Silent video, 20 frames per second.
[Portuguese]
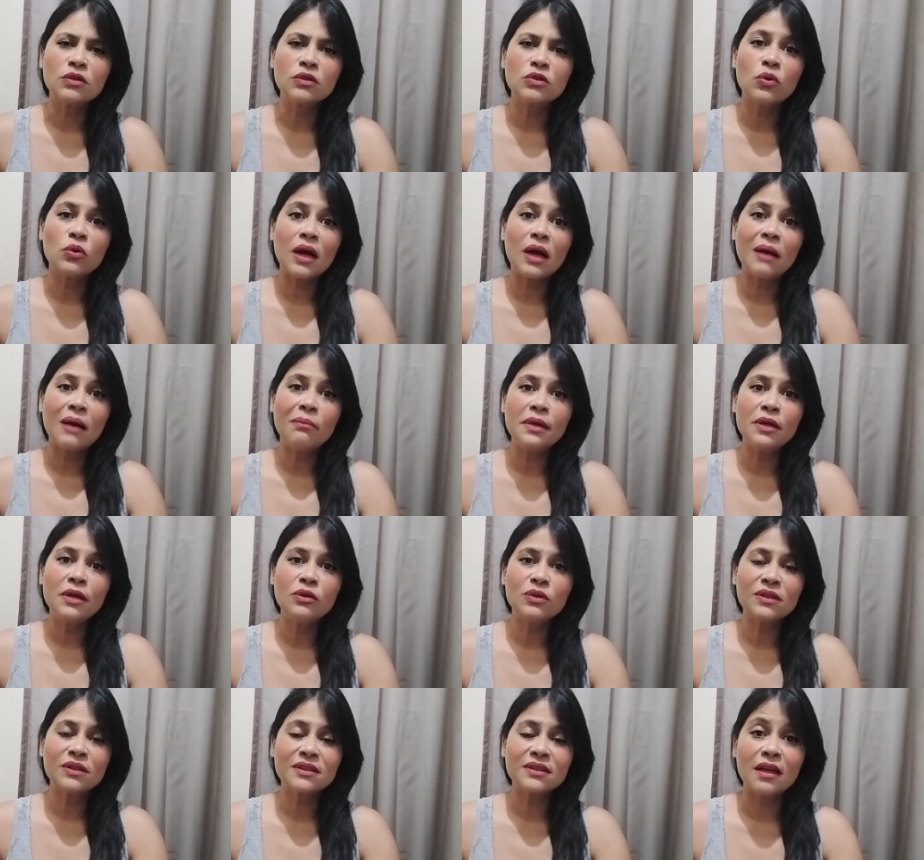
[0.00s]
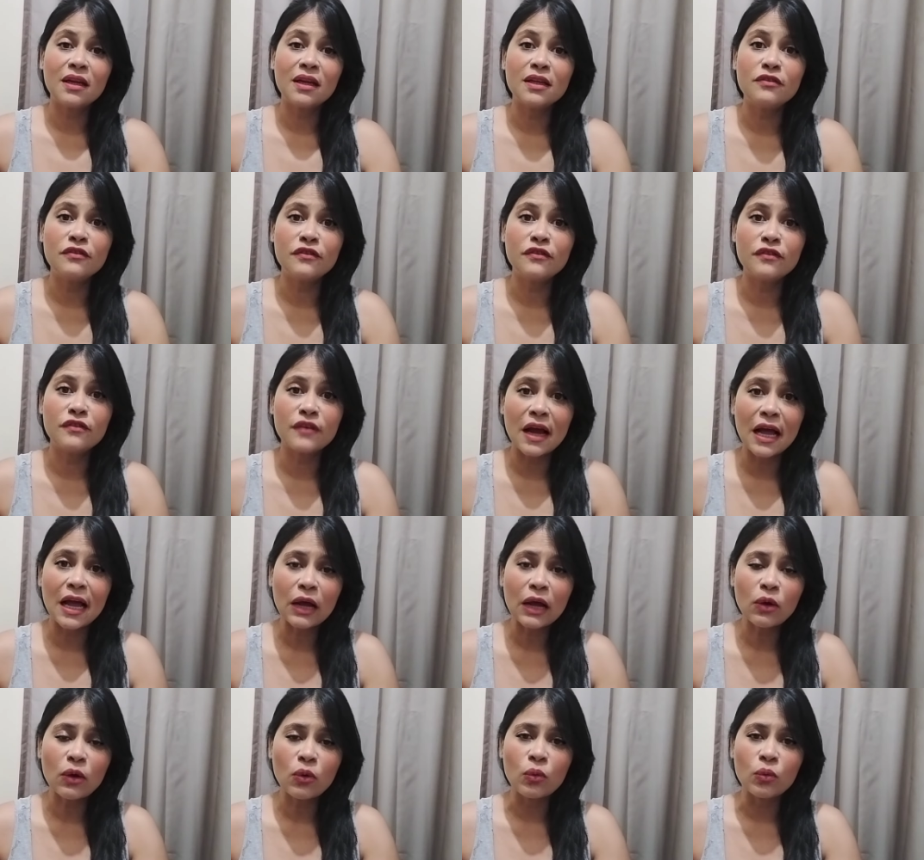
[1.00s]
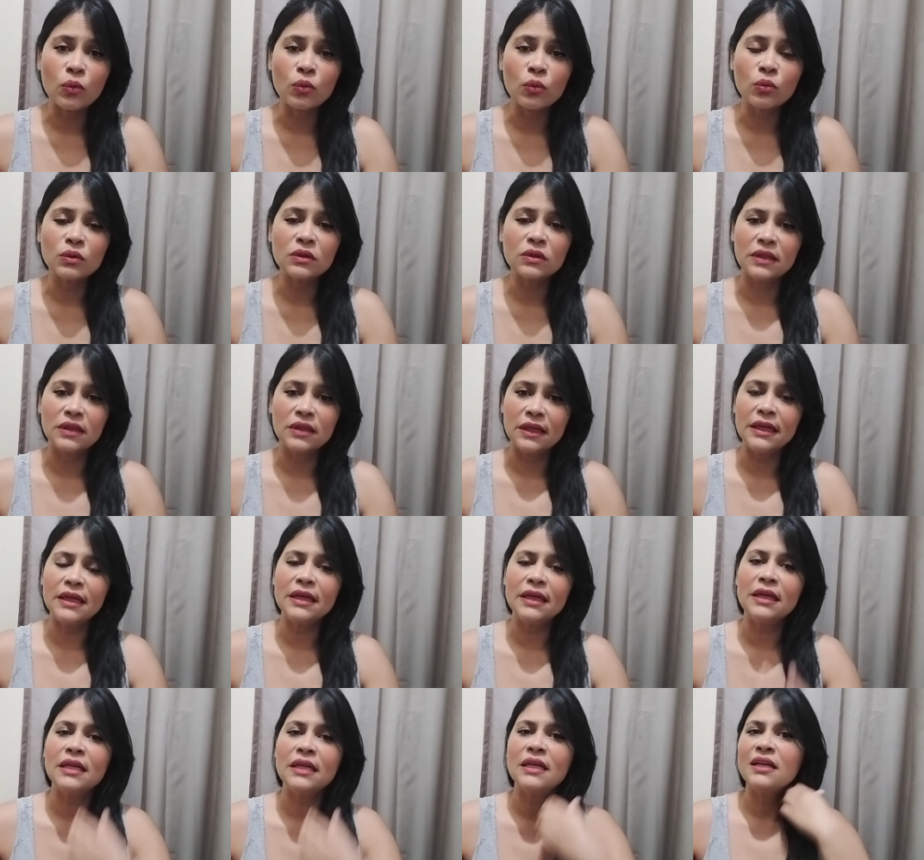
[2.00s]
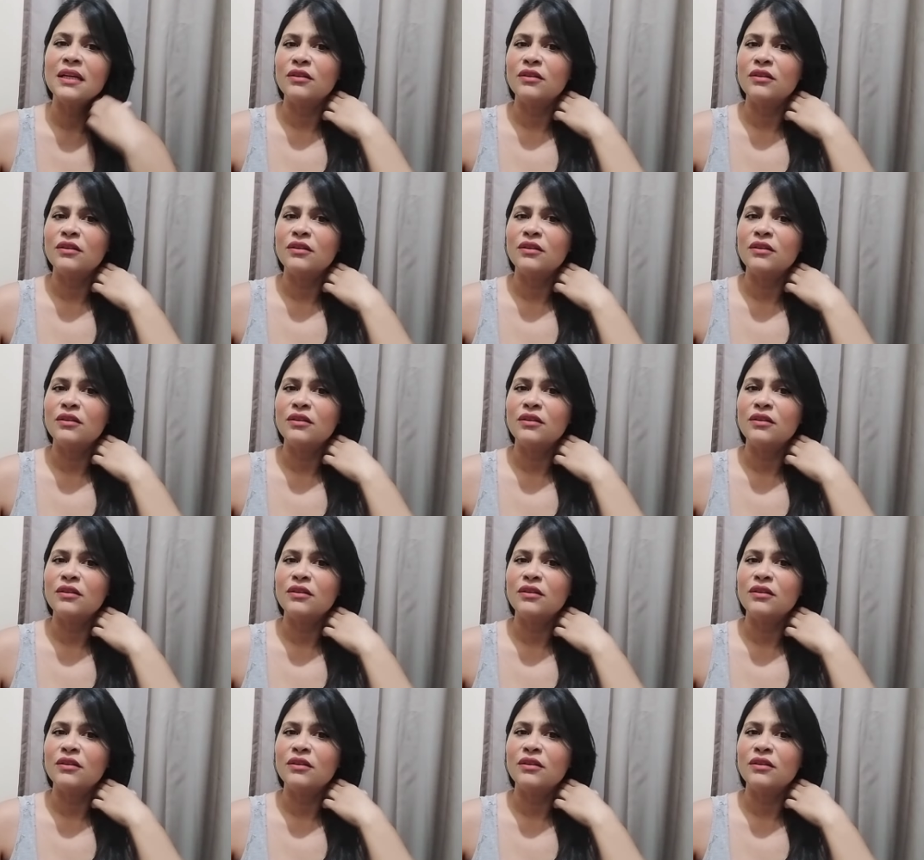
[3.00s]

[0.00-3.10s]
seu cabelo está ali fraco, né?